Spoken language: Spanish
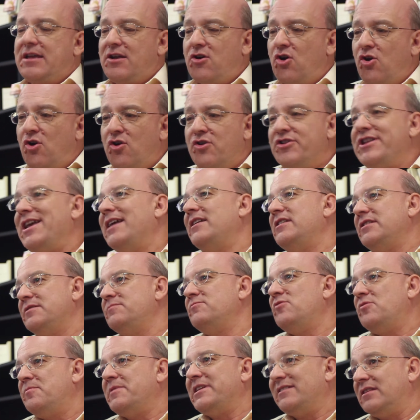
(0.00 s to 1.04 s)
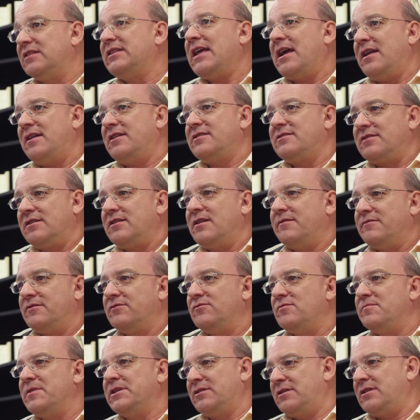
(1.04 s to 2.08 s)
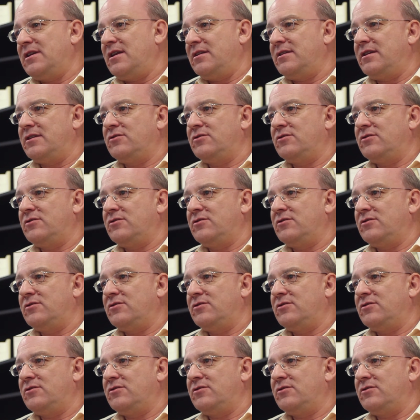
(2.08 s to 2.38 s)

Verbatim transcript: colonialismo mental, esclavitud mental,